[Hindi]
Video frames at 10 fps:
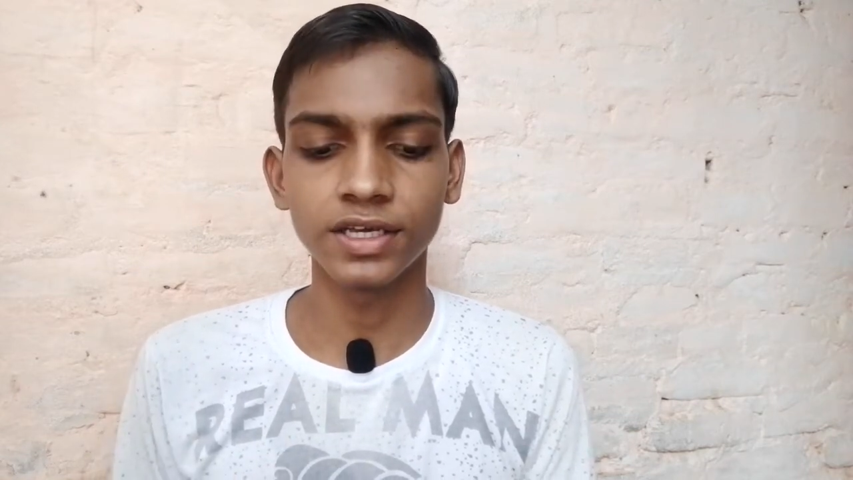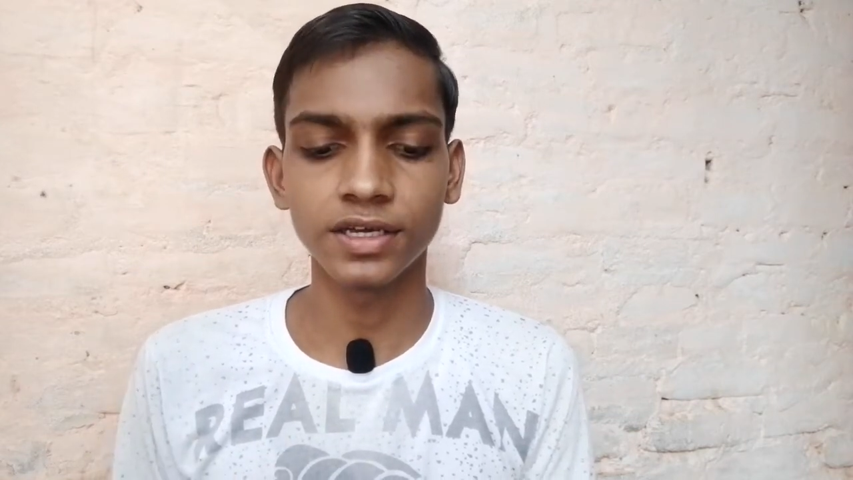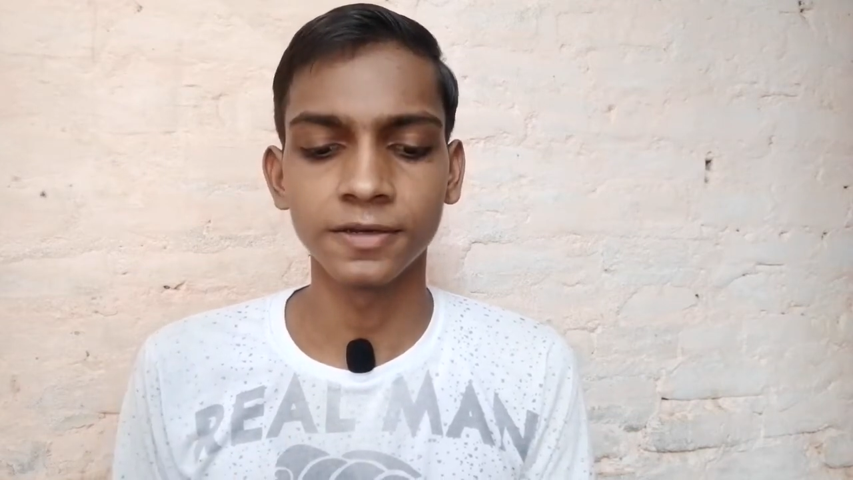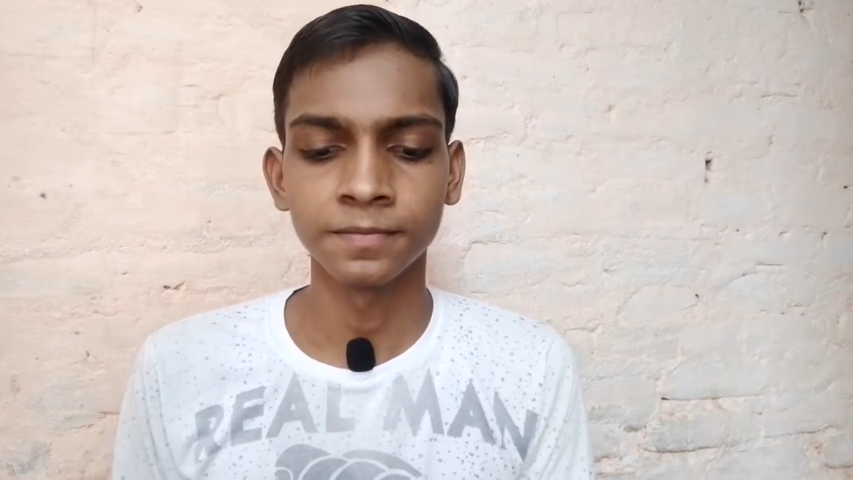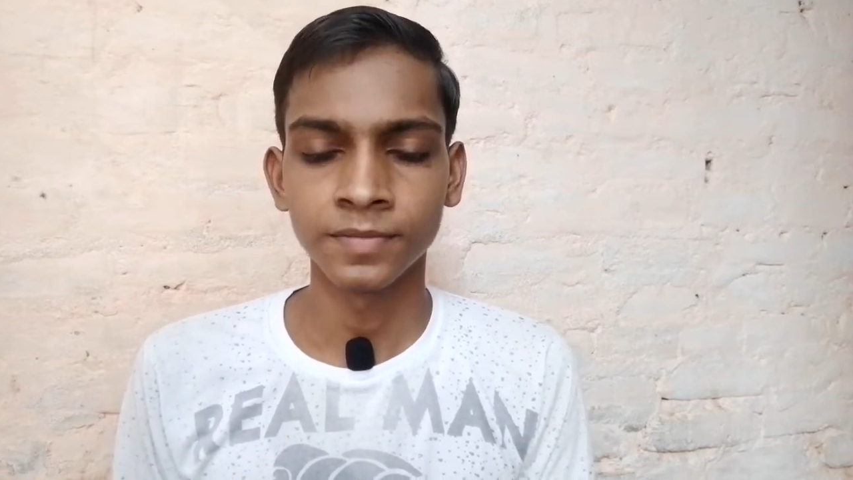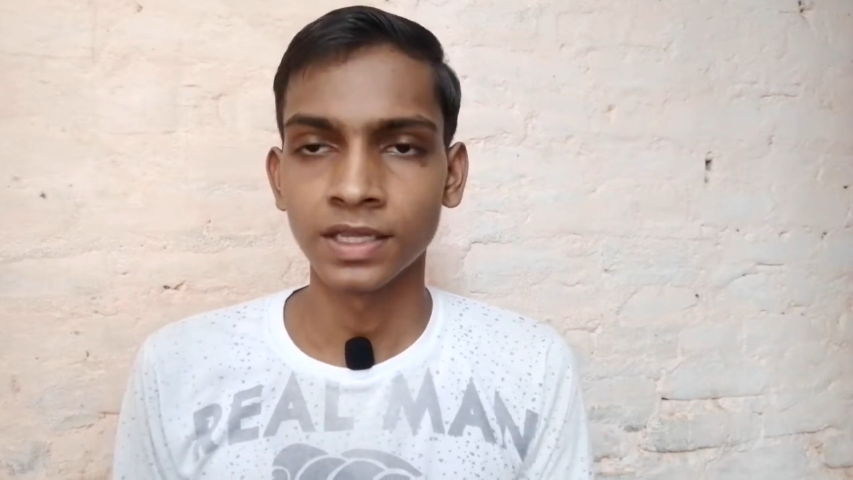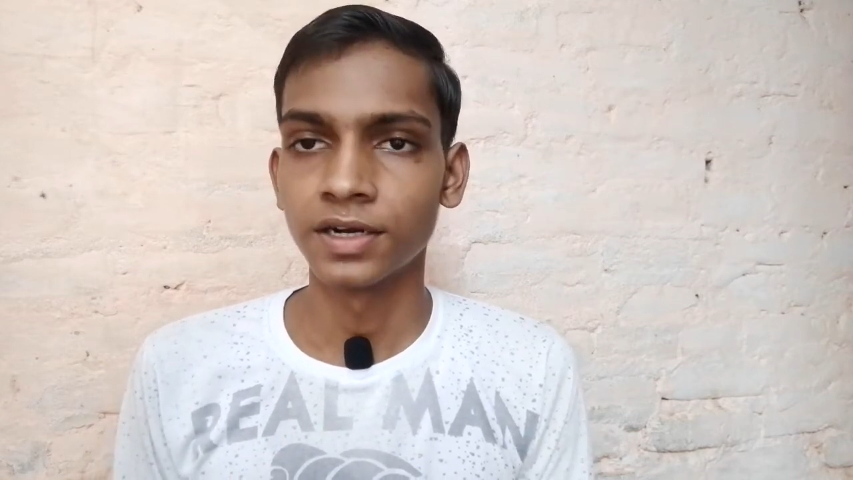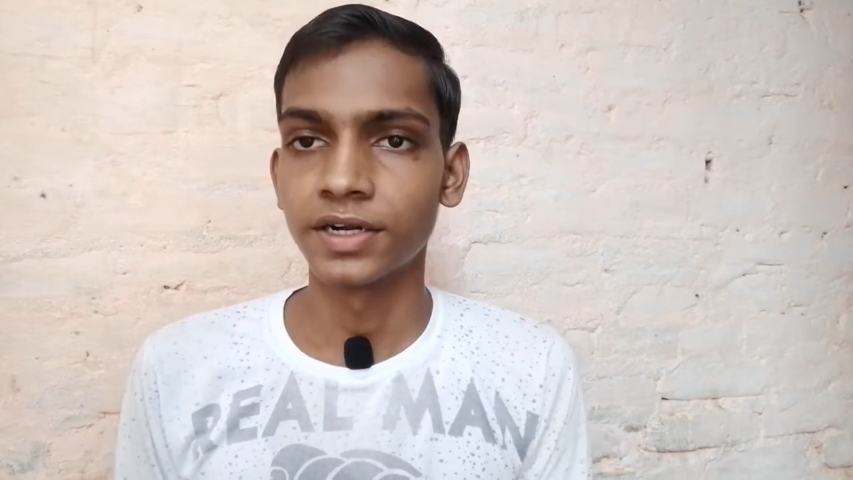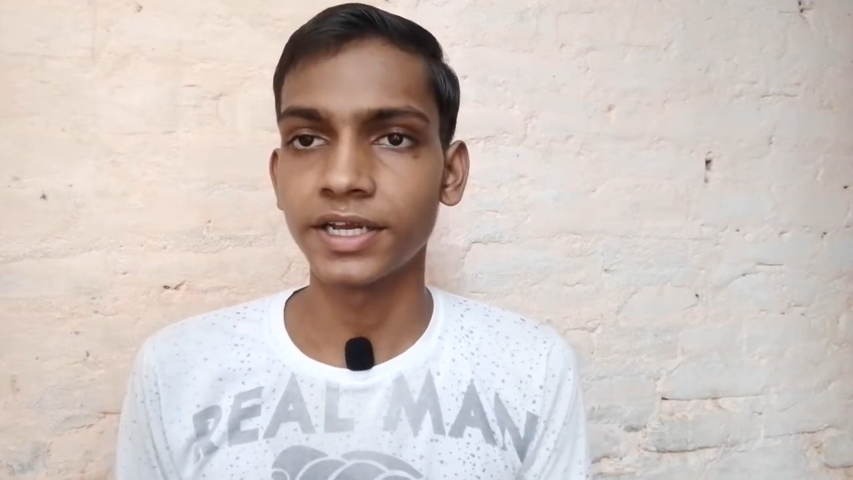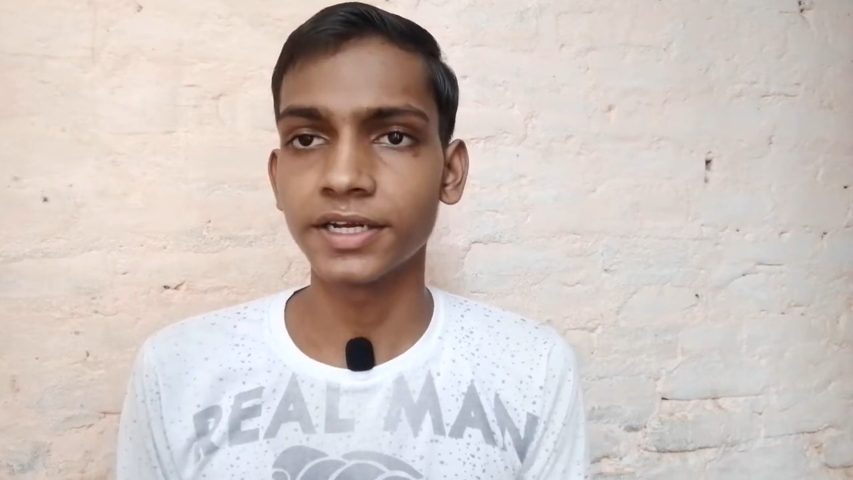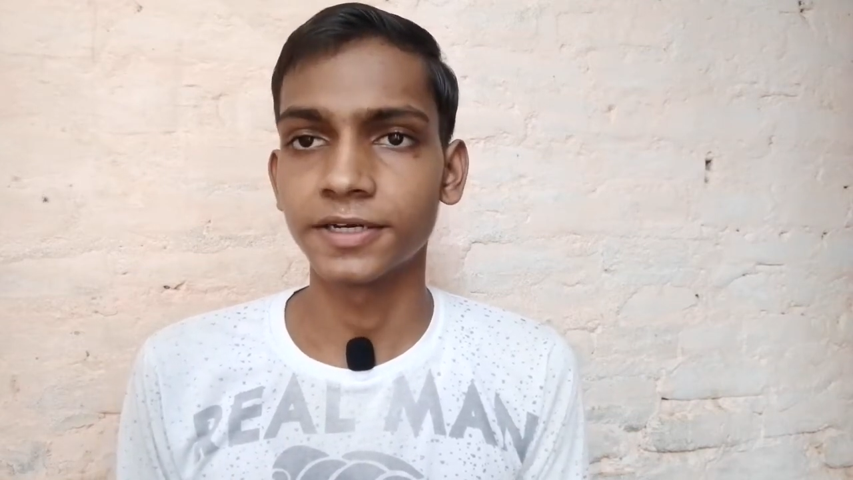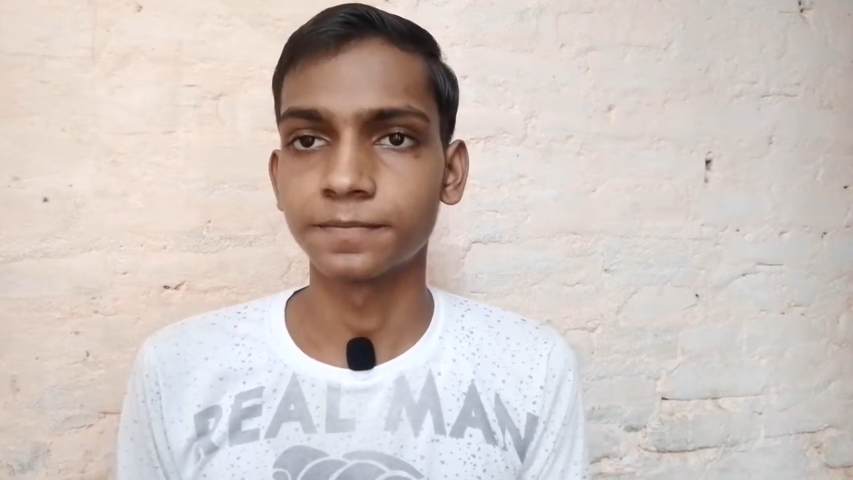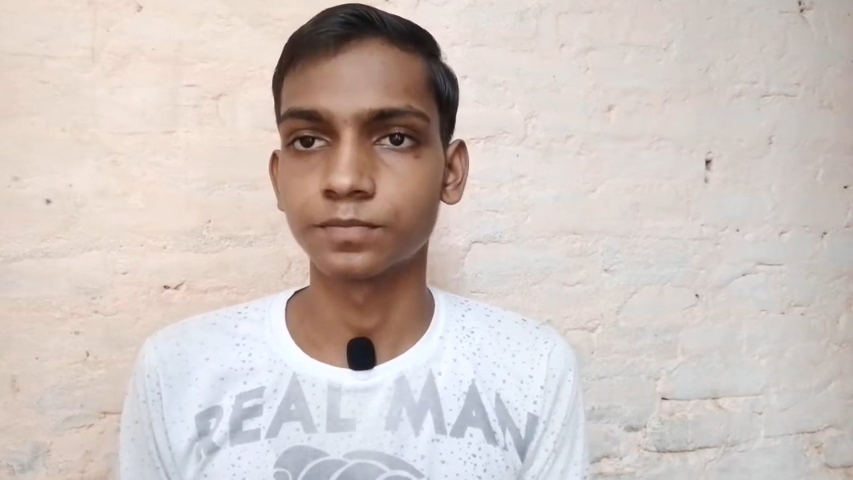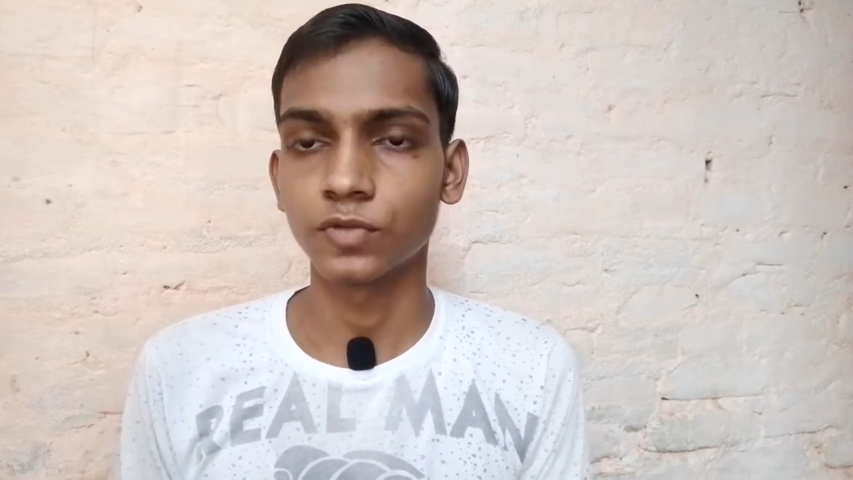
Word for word: ये ठीक है